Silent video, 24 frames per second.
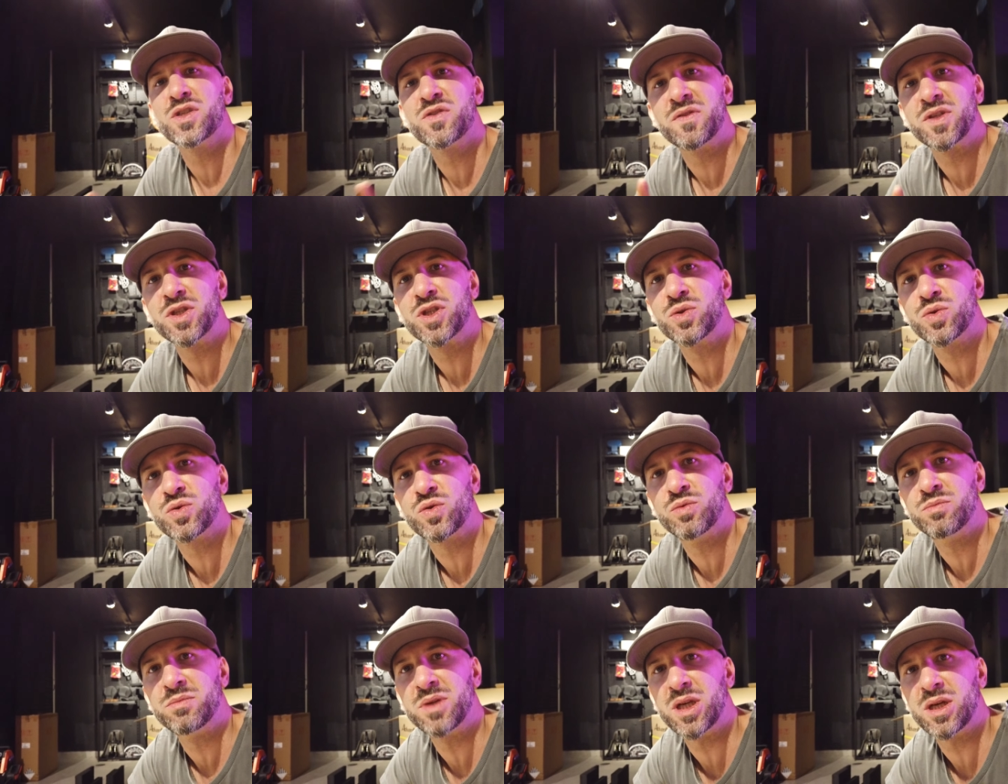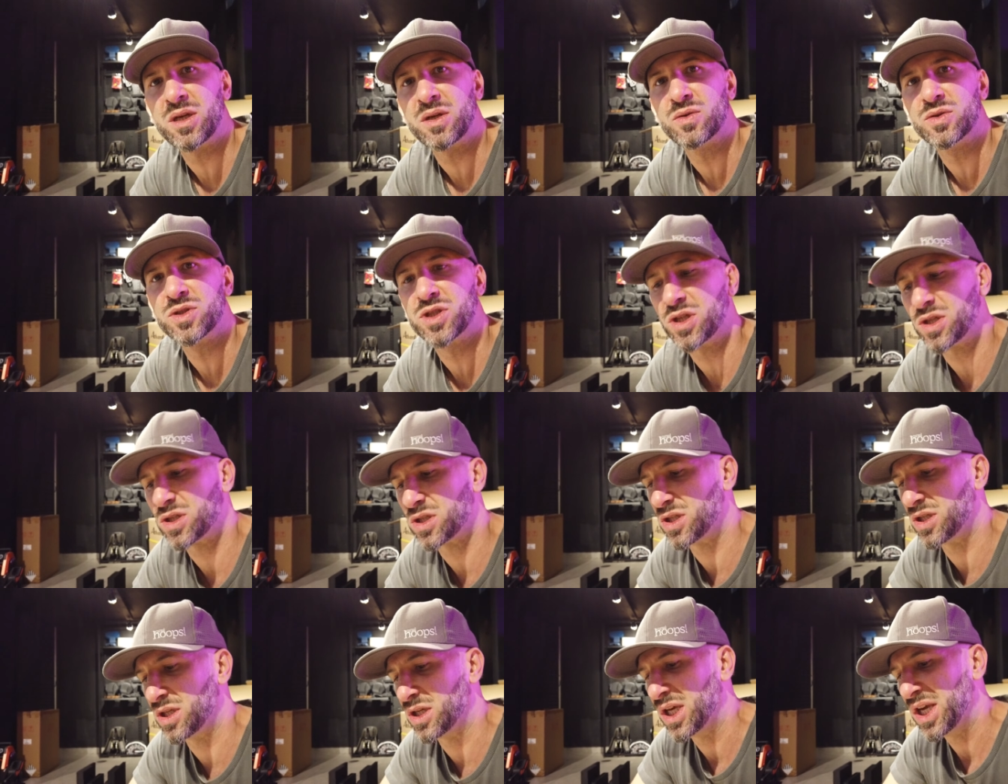dividiu comigo
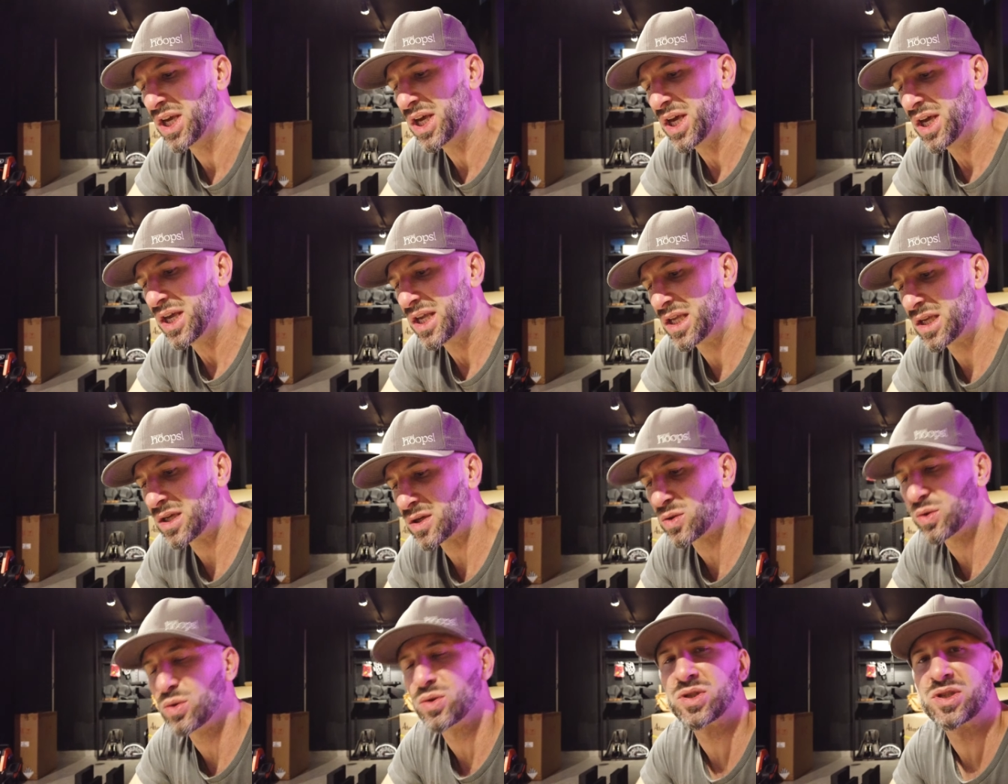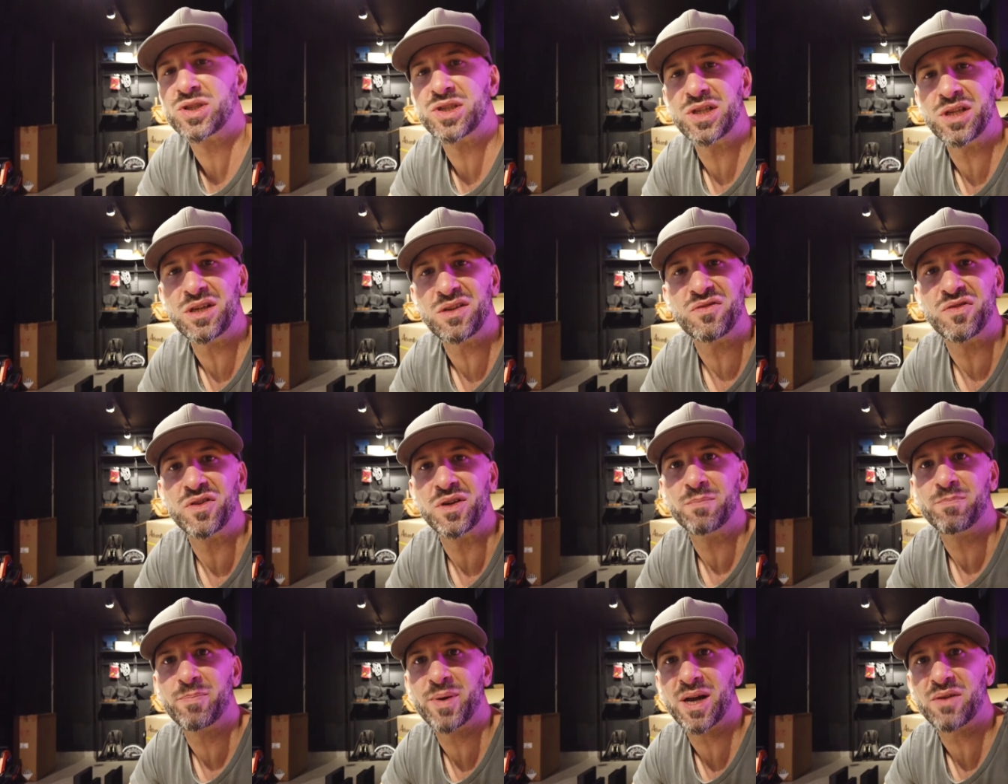de que,
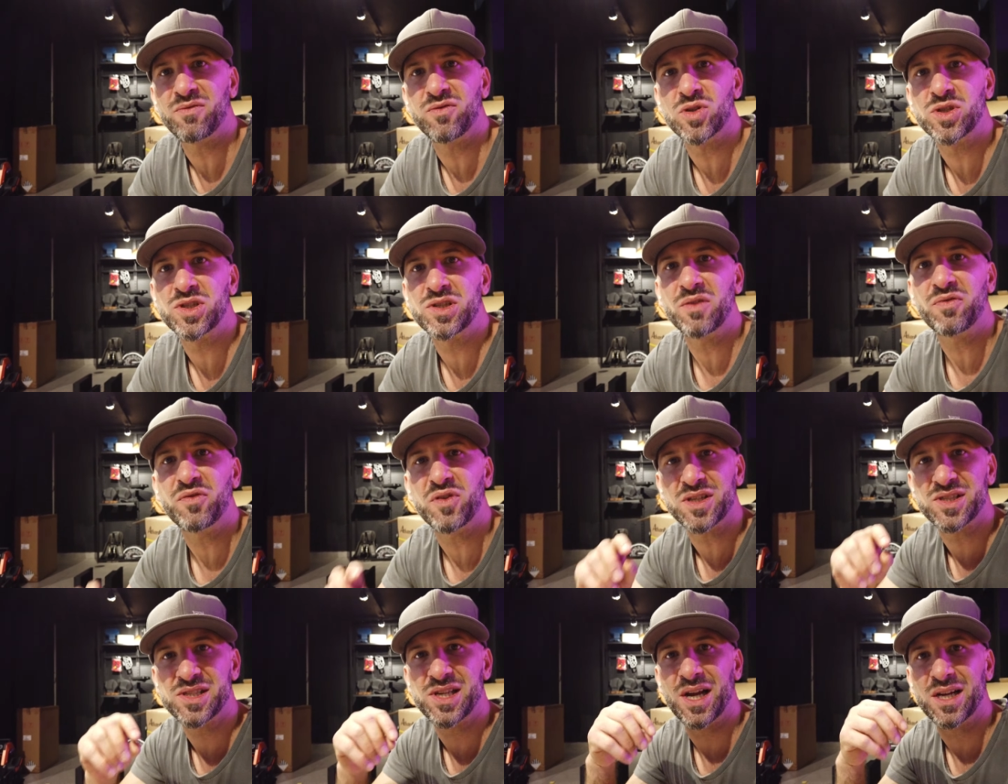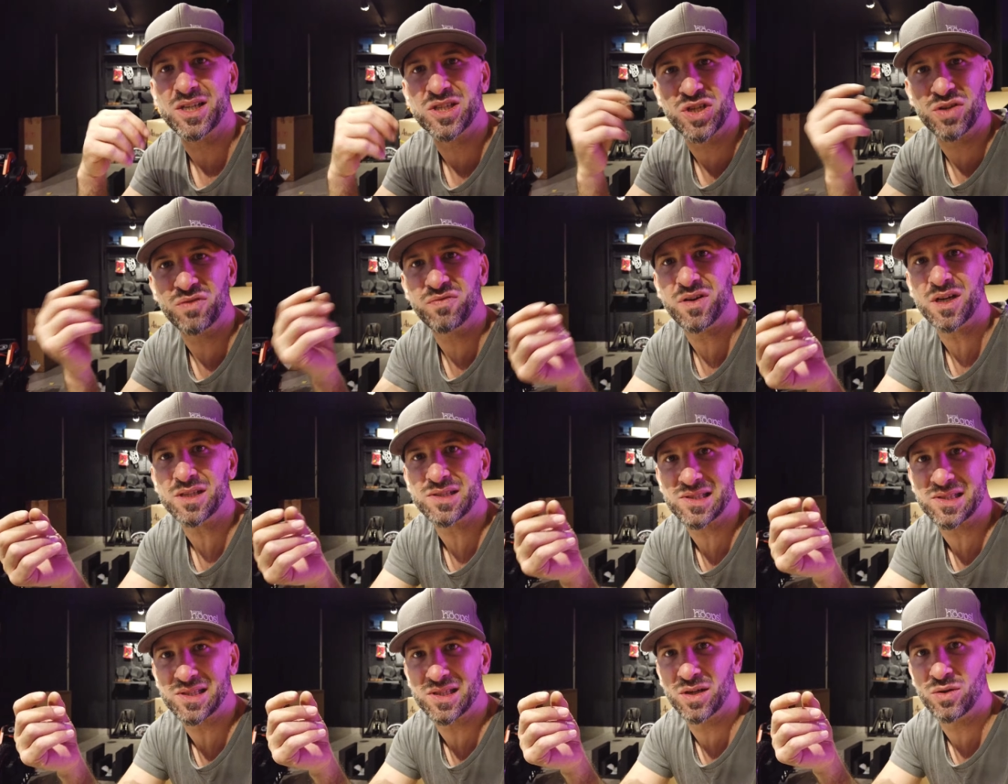inclusive, para você fazer a
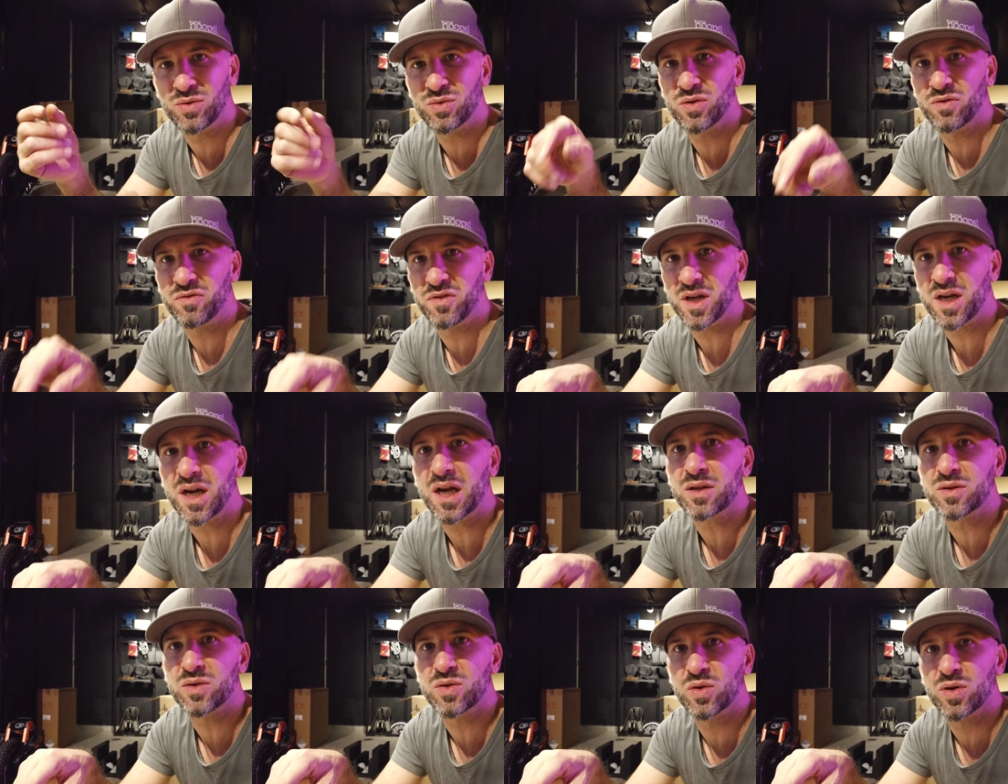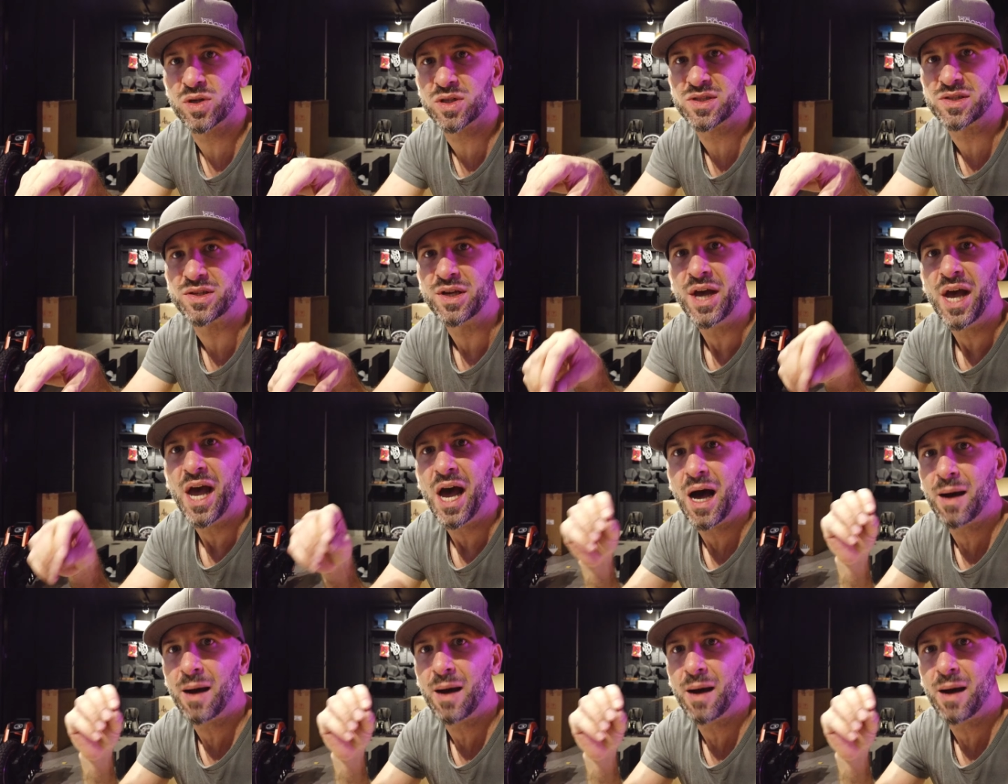ativação do V14,